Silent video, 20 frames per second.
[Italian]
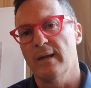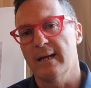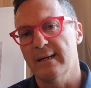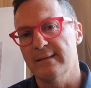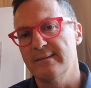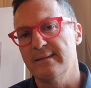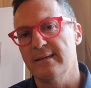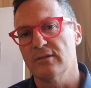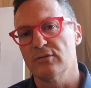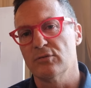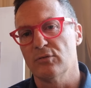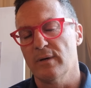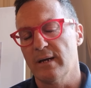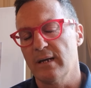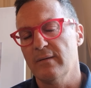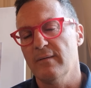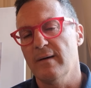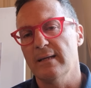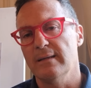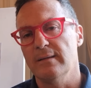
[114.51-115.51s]
I ragazzi che sono
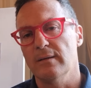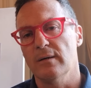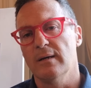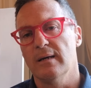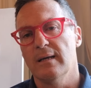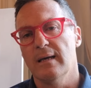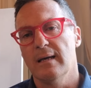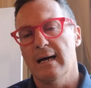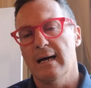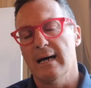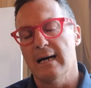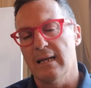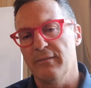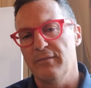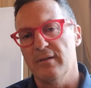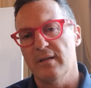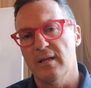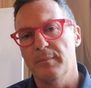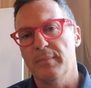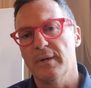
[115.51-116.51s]
arrivati alla
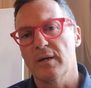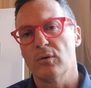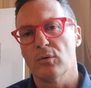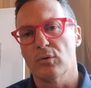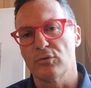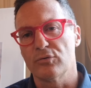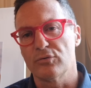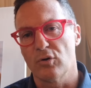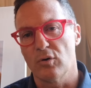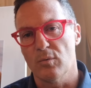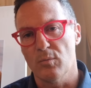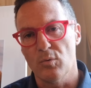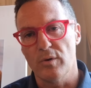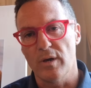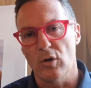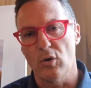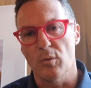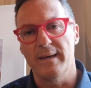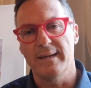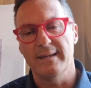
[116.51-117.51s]
fine del percorso
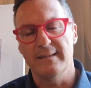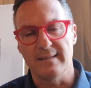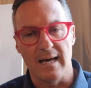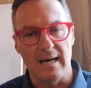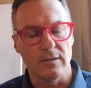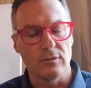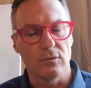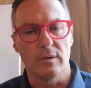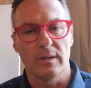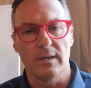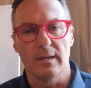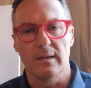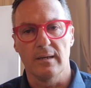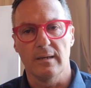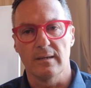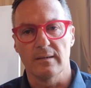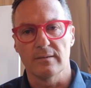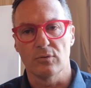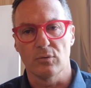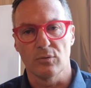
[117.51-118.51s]
comunque hanno meritato
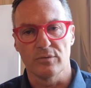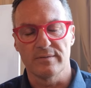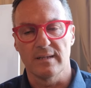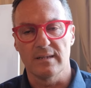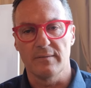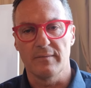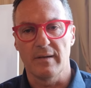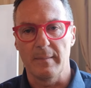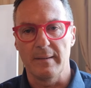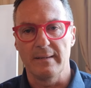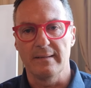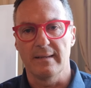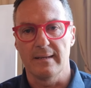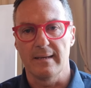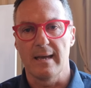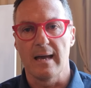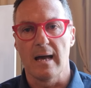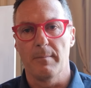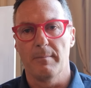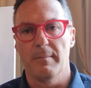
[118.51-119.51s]
e sono stati veramente
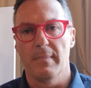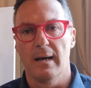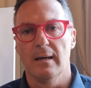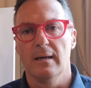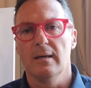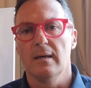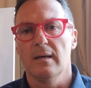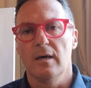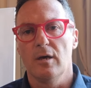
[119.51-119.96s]
in gamba.